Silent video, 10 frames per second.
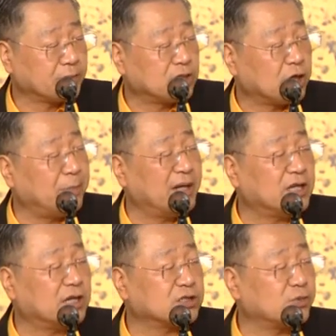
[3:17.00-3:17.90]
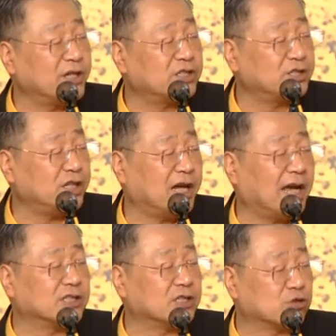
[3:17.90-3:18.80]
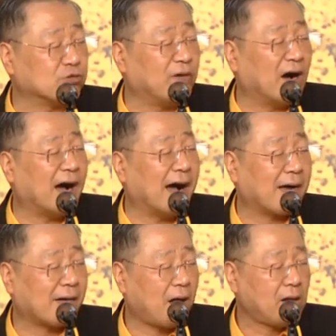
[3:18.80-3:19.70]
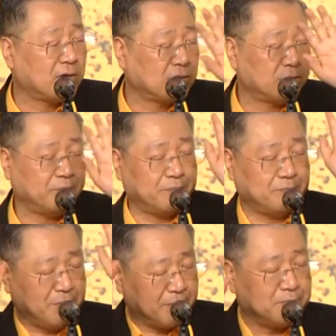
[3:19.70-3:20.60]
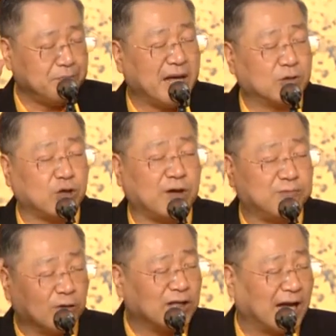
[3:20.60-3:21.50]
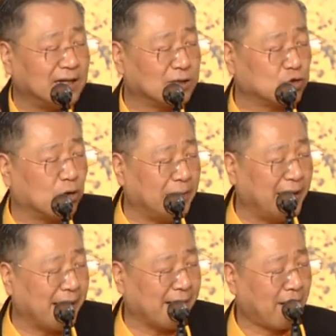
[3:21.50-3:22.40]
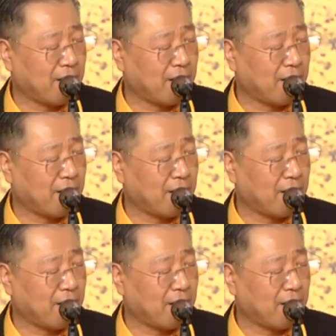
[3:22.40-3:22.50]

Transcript: 这个边上是卫生间还是厨房啊？没有啊。面对佛台的左面。